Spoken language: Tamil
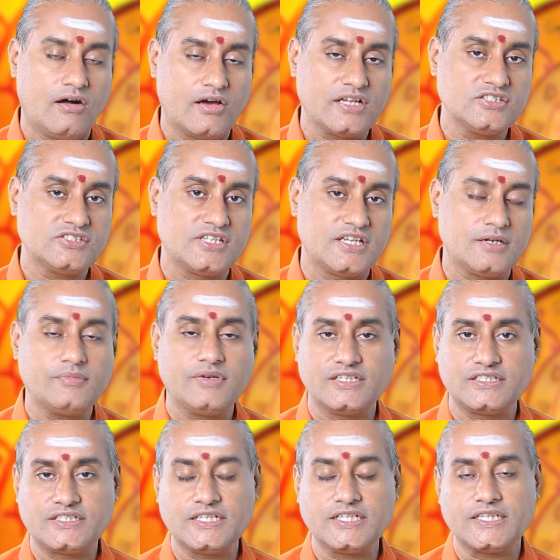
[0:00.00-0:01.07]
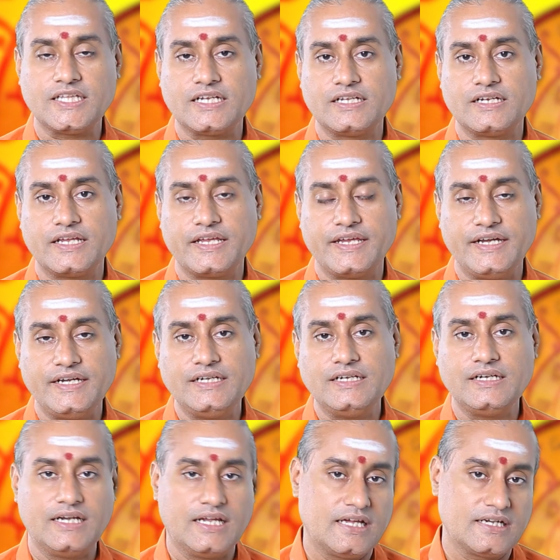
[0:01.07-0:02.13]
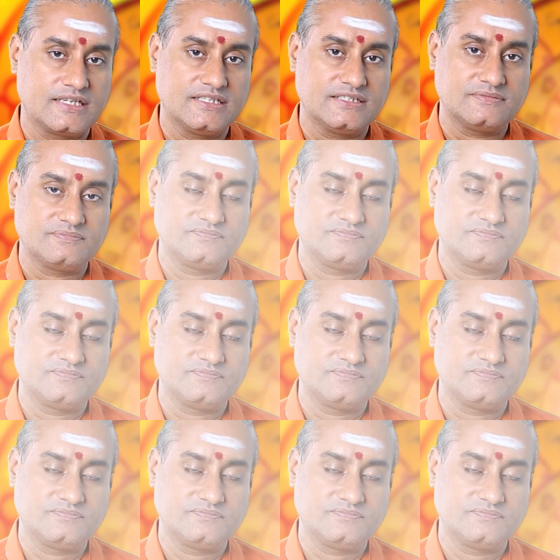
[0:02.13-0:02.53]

ஆரஞ்சு நிறம் அதிர்ஷ்டத்தை தருகின்ற எண் நான்கு